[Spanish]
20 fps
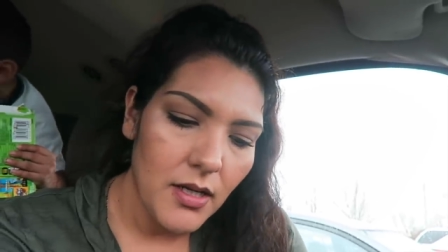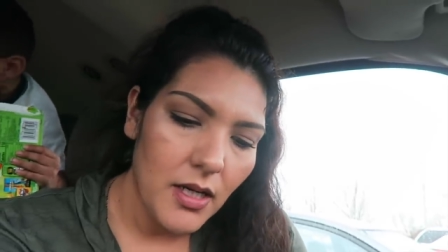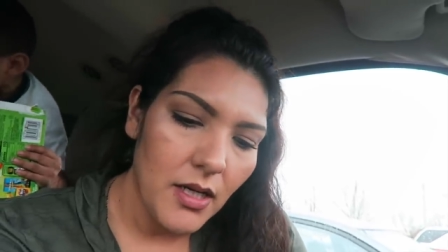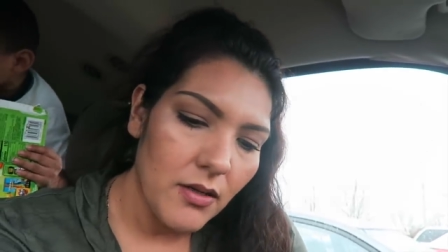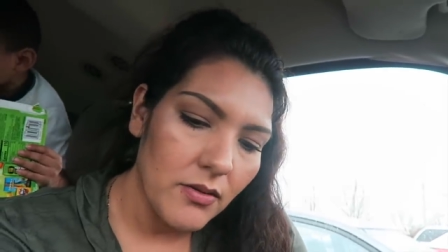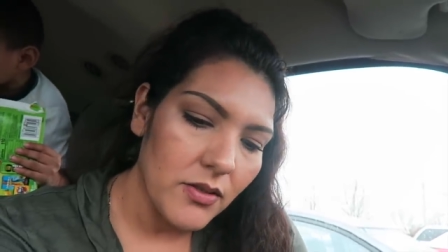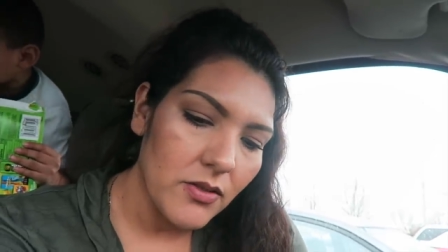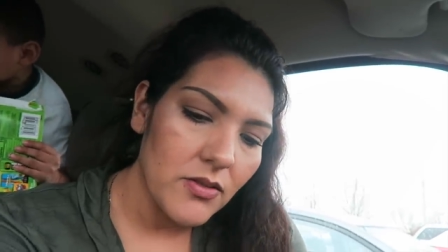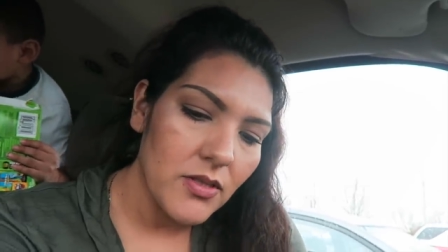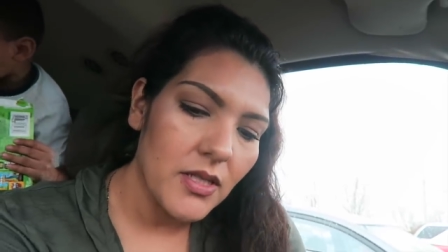Y
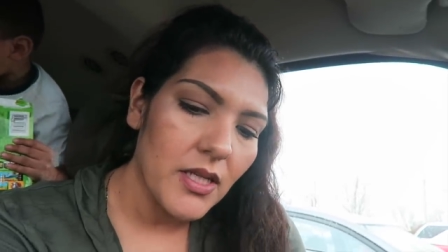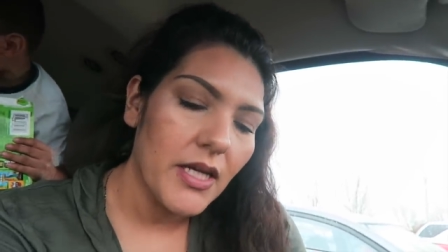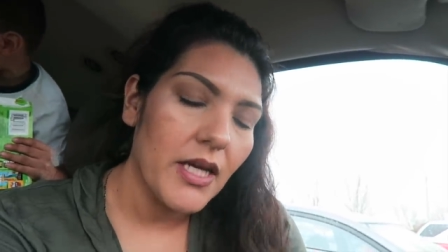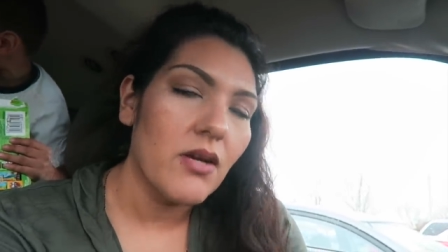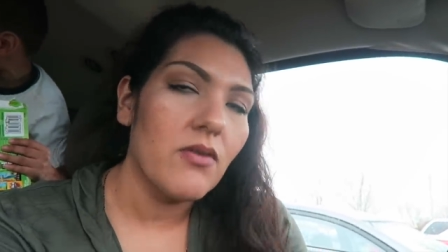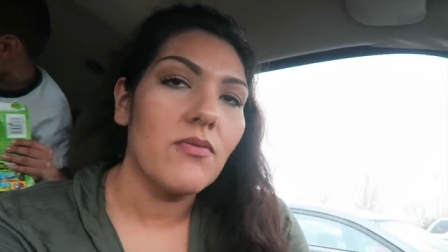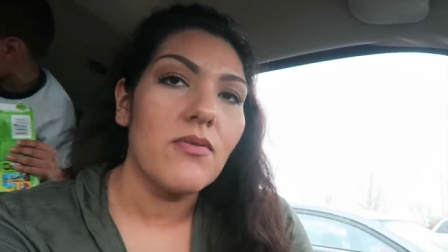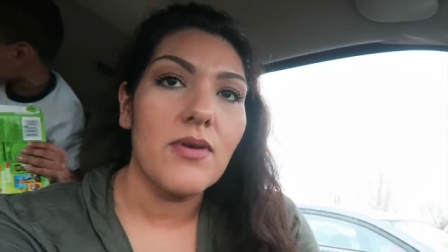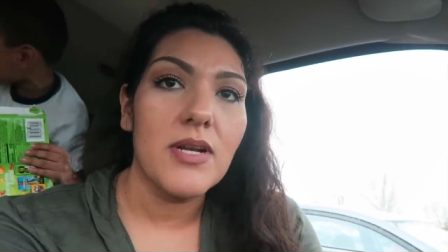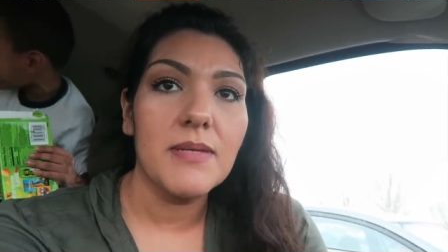los niños
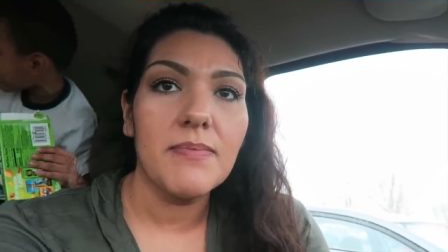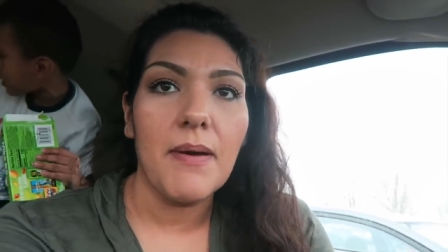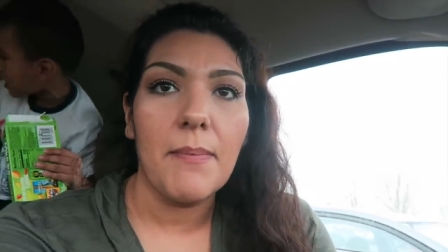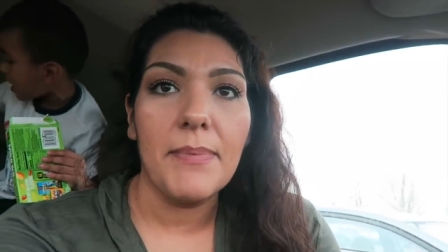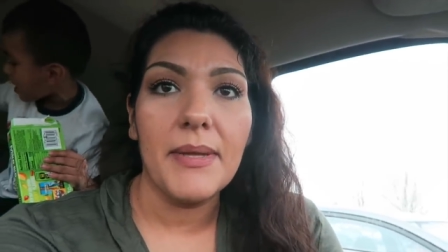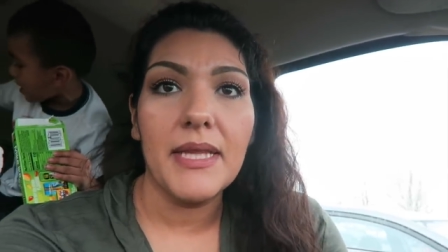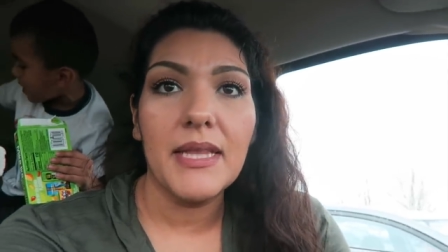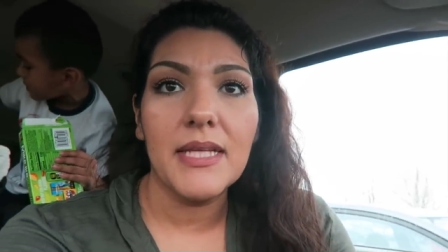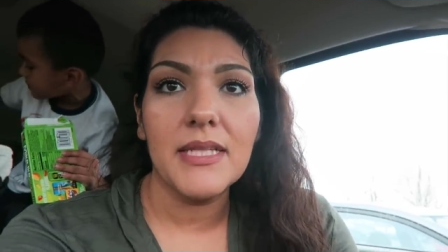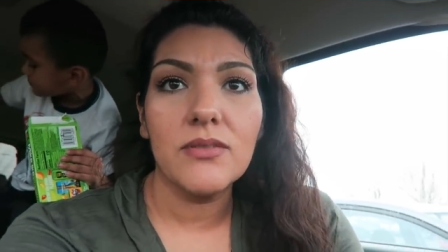trajeron unas
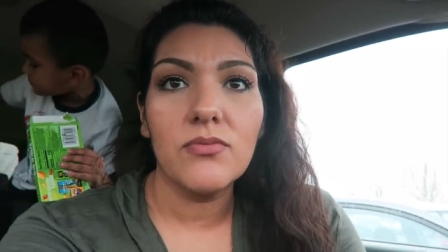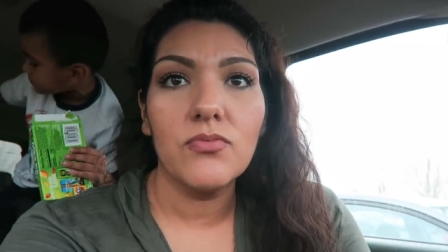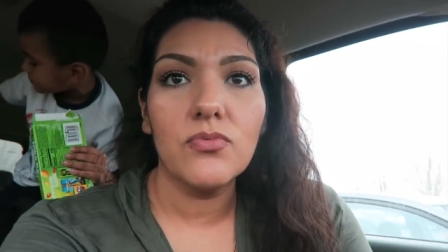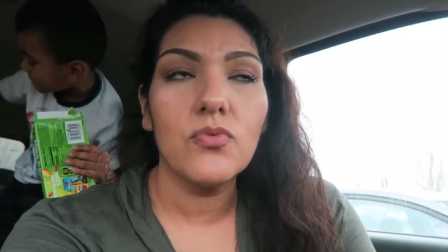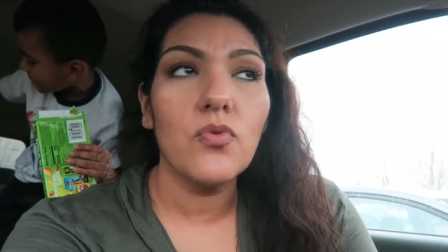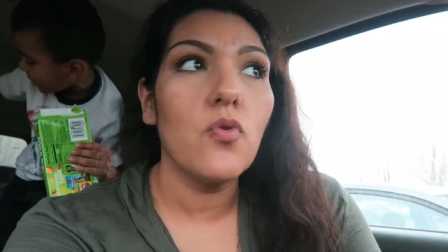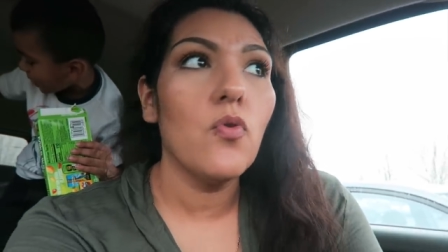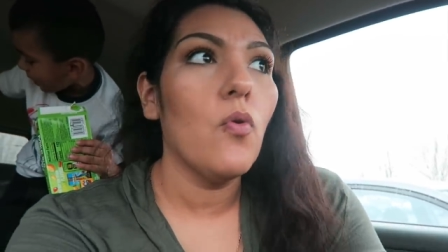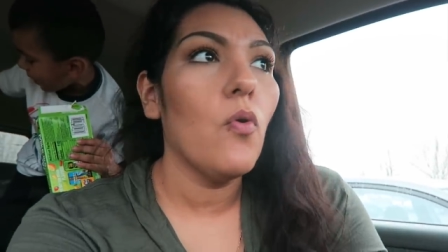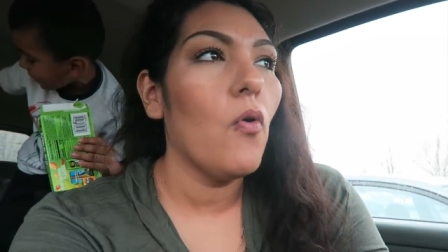papitas,
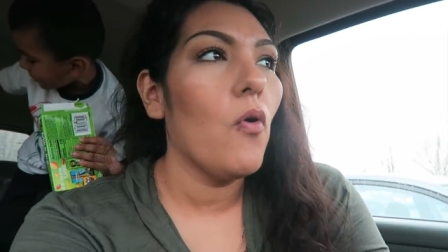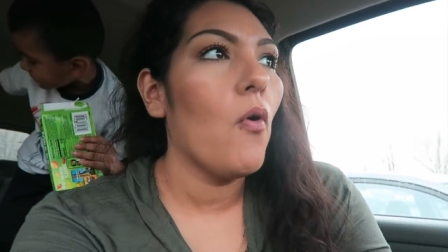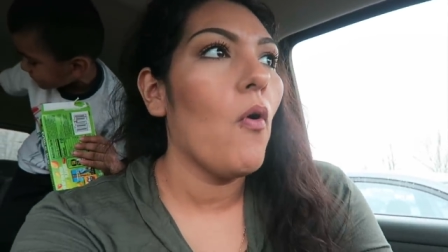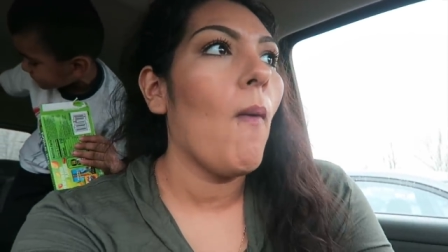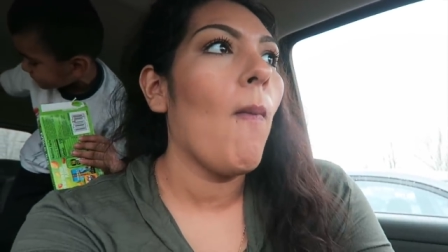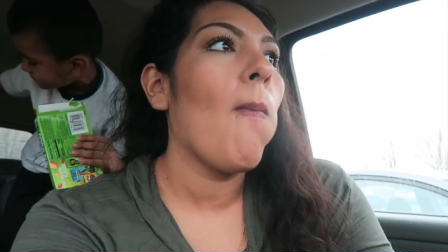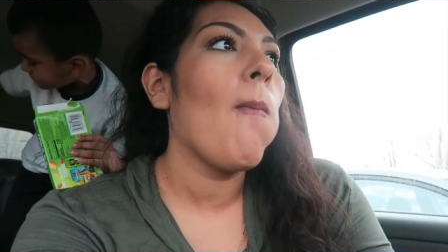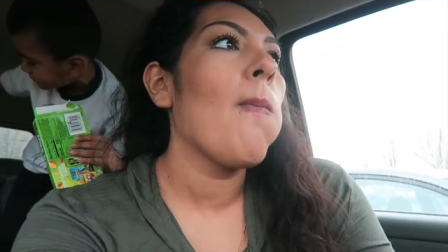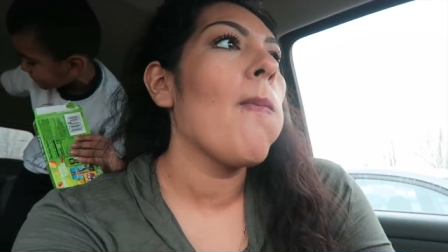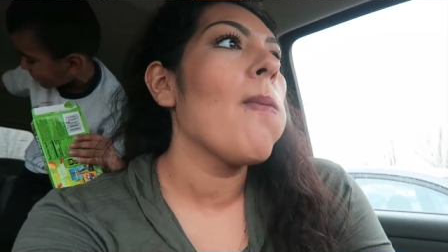un
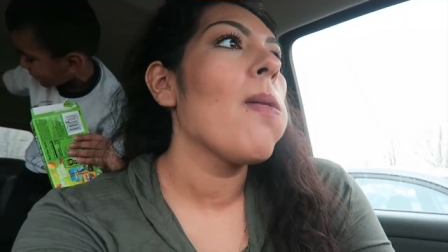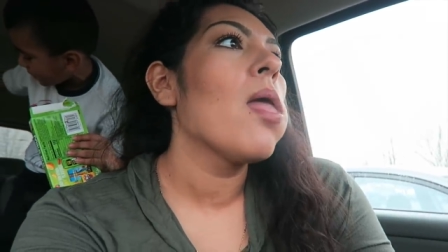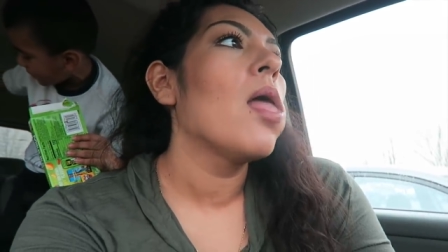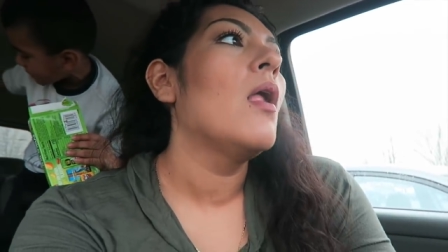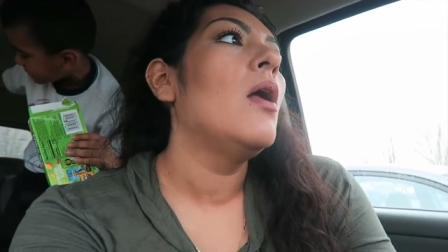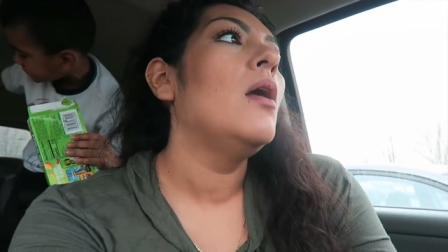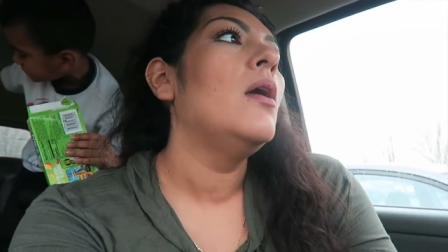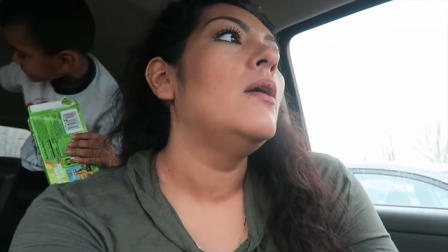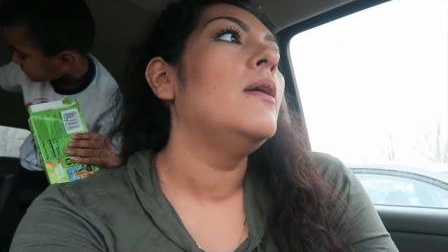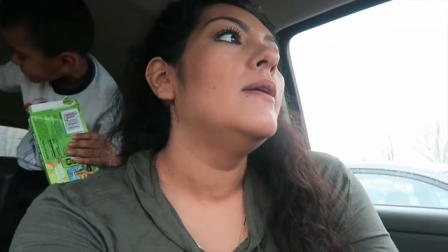jugo.
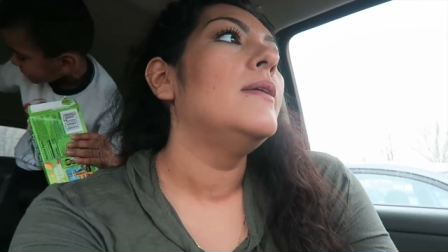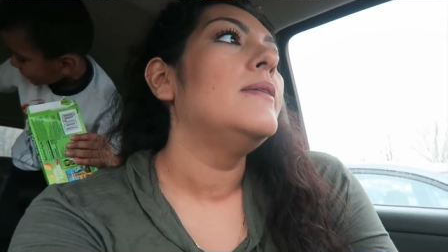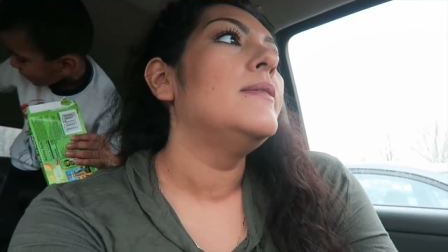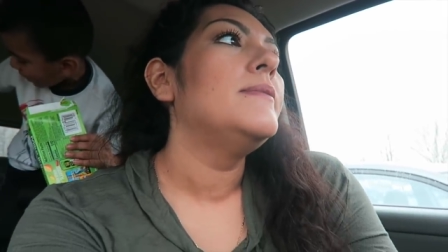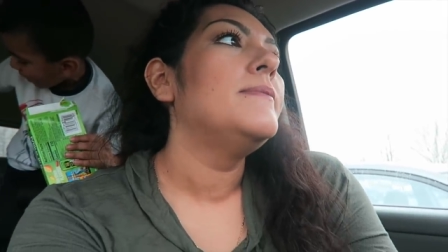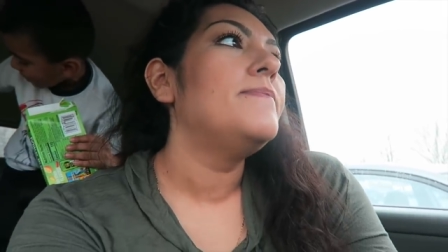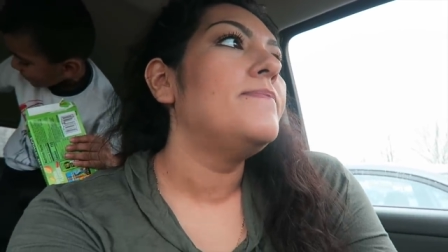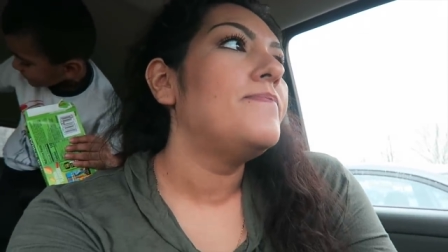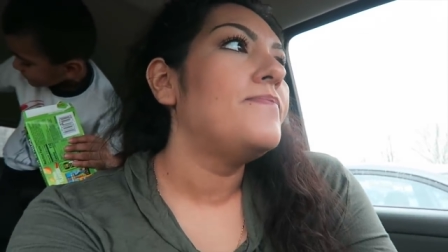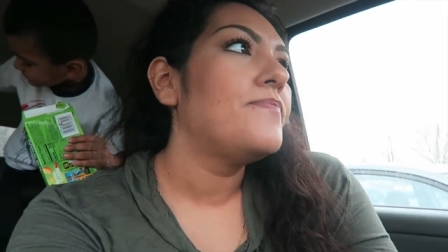Like
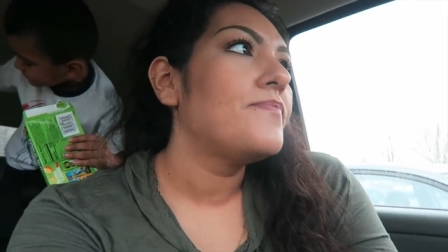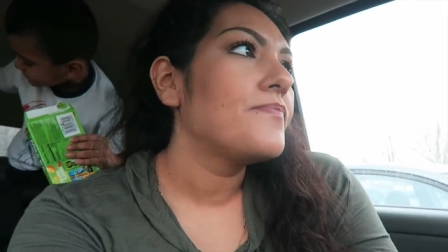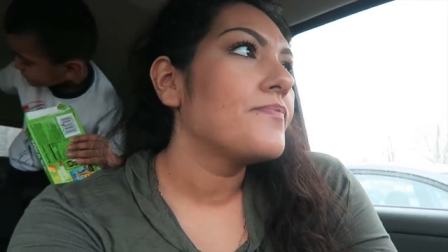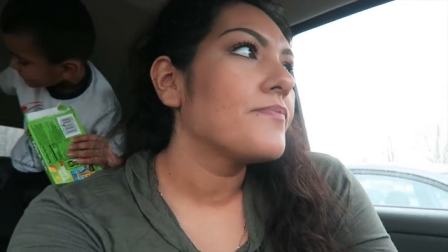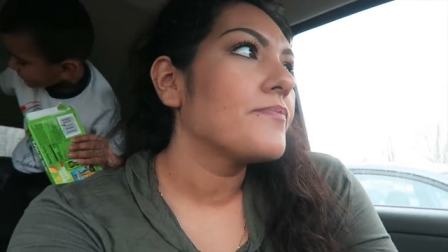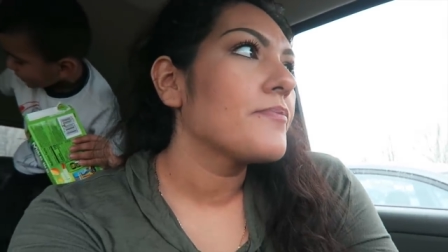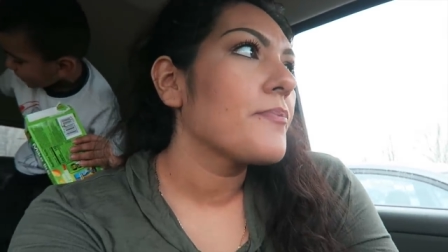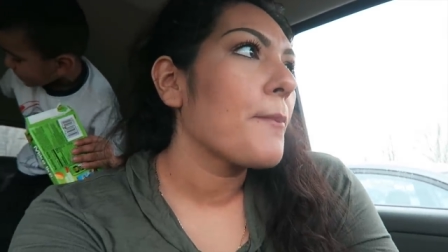this, okay?